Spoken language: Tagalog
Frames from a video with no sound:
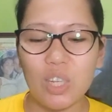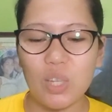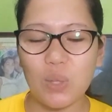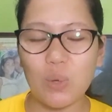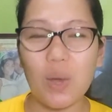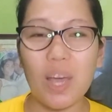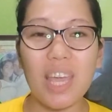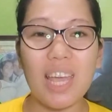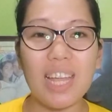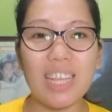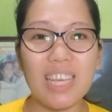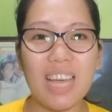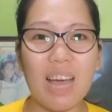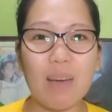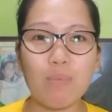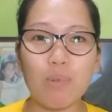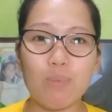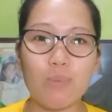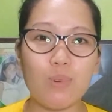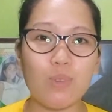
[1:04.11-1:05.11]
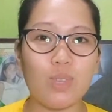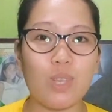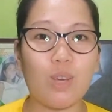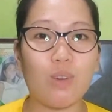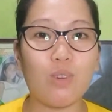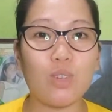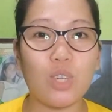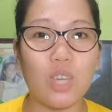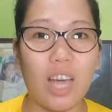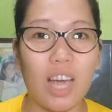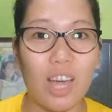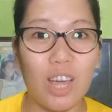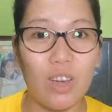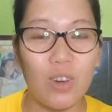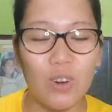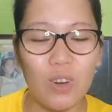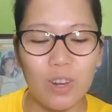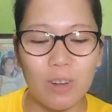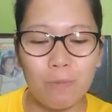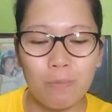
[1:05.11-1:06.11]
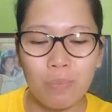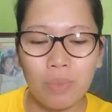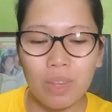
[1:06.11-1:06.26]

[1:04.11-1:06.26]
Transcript: So, ayan nga, bubuksan ko siya ngayon.